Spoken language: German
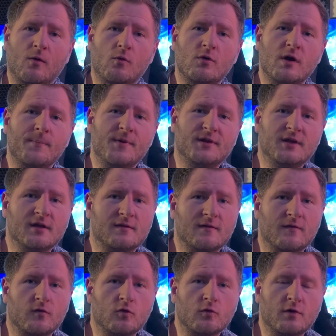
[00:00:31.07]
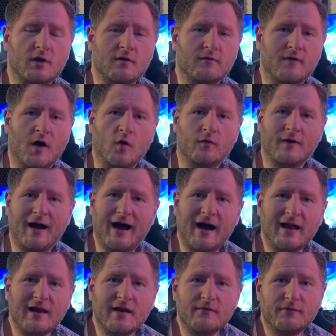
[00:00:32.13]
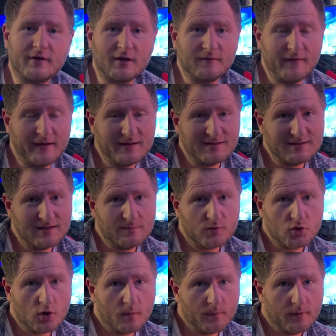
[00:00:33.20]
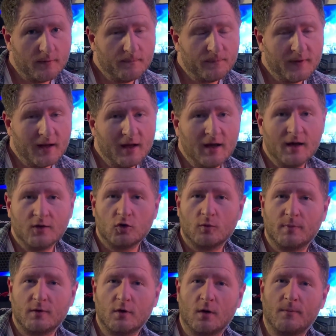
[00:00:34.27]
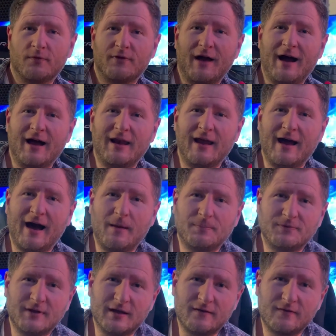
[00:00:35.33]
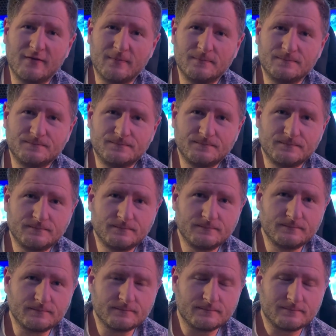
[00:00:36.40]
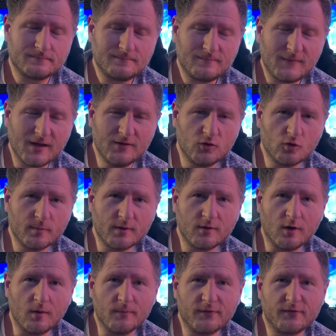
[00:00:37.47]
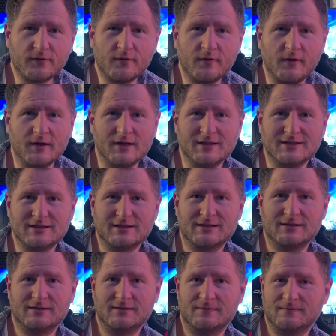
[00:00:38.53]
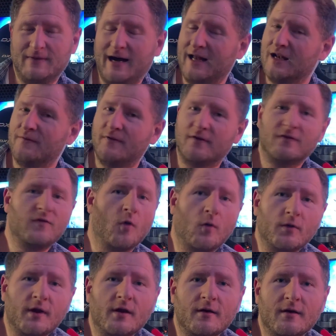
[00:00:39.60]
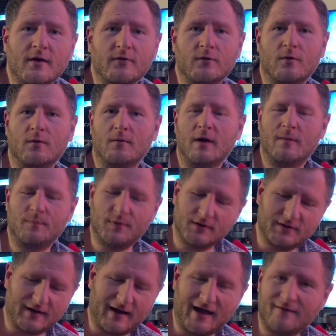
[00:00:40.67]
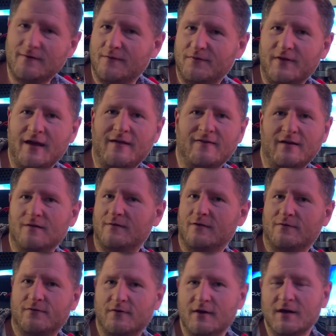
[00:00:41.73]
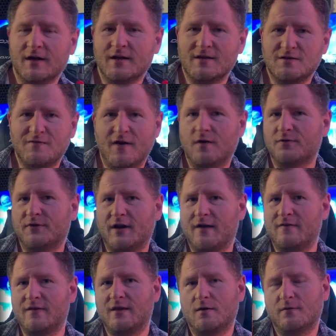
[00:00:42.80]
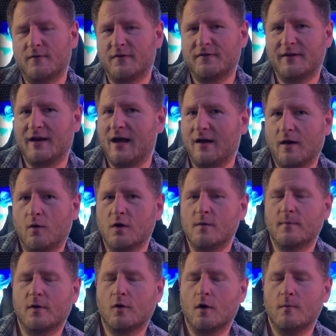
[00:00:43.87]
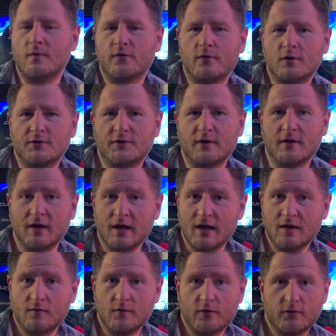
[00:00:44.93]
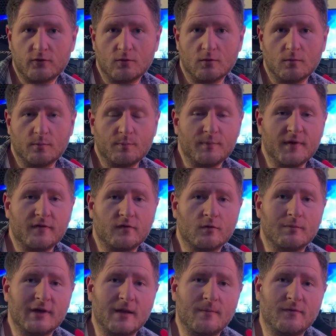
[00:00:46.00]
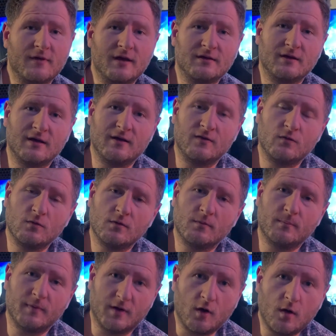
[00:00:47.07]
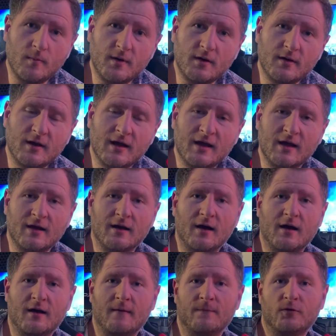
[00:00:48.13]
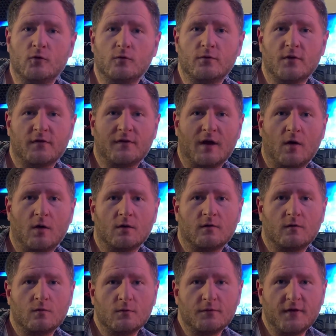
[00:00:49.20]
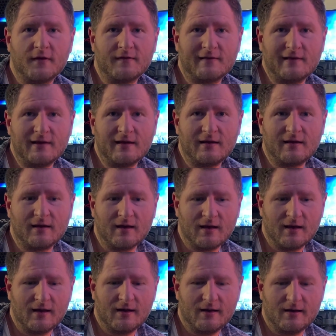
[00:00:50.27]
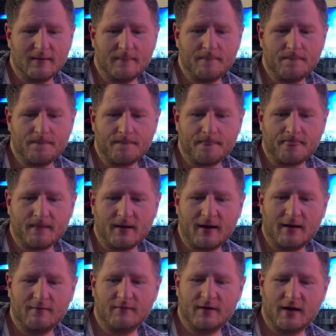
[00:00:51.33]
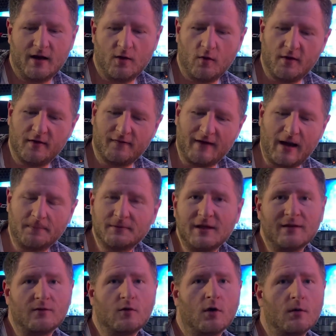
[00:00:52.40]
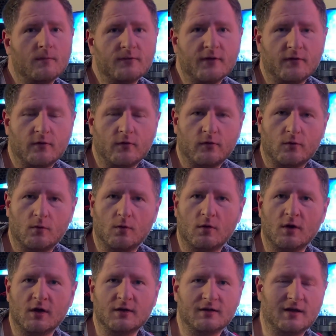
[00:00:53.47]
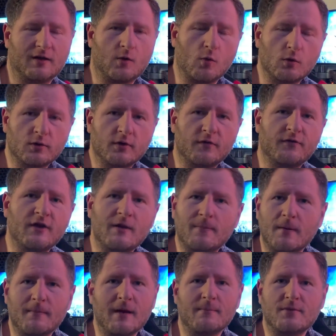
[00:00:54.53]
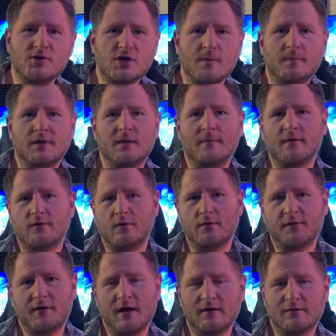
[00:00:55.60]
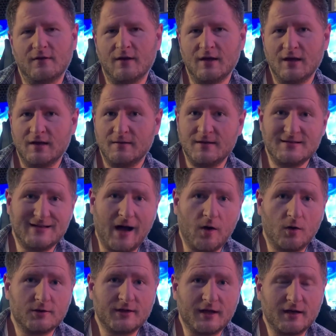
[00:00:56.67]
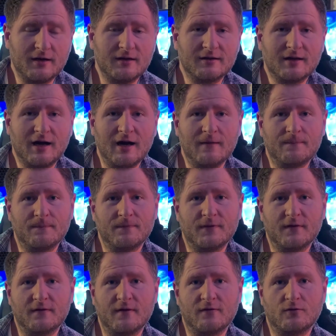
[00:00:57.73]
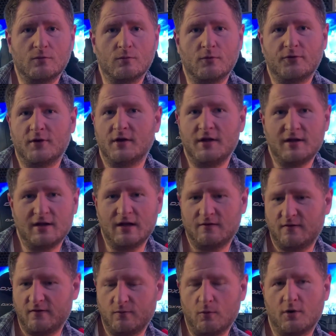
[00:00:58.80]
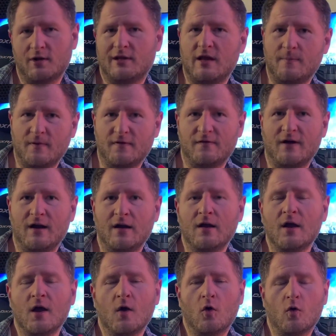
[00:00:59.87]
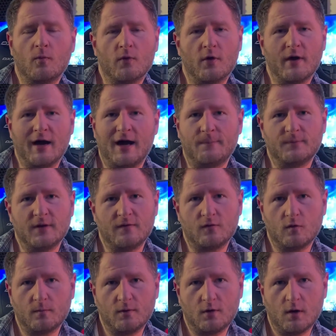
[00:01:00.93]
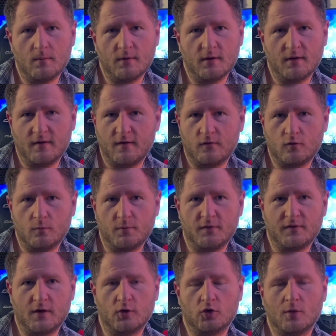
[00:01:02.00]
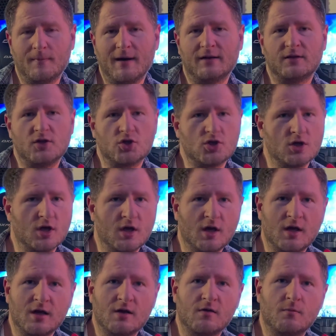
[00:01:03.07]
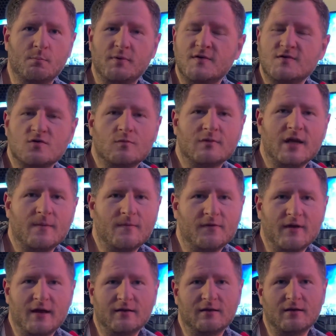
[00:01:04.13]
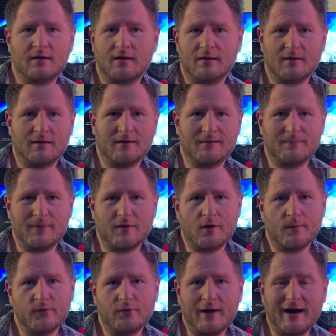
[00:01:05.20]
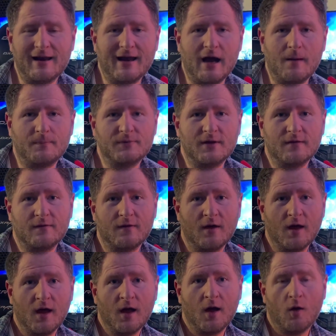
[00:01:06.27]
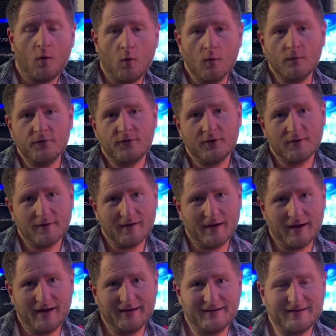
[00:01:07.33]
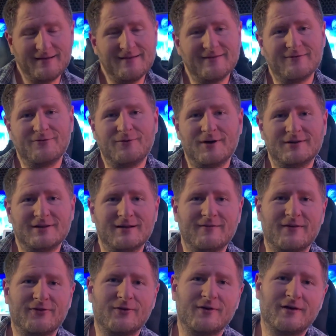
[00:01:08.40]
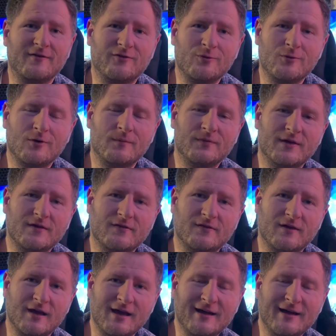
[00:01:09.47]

unlimitierten Zugriff auf alle Frequenzen im Shop. Du bekommst alle Updates. Du bekommst ähm, alle Versionen, also MP3, WAV 16, WAV 32 und was danach auch immer kommen sollte, wirst du bis zum Lebensende hinzu äh, bekommen. Ähm, du wirst auch zusätzlich ähm, wenn ein neues Update kommt, also so die Gold-Silber-Membership, die man sonst kennt, ist auch darin enthalten. Das heißt, du musst da nicht etwas monatlich bezahlen, um neue Updates zu bekommen. Das heißt, du bist automatisch bis zum Lebensende bekommst du alle Updates. Und ein Riesenvorteil, was noch hinzukommt, ist,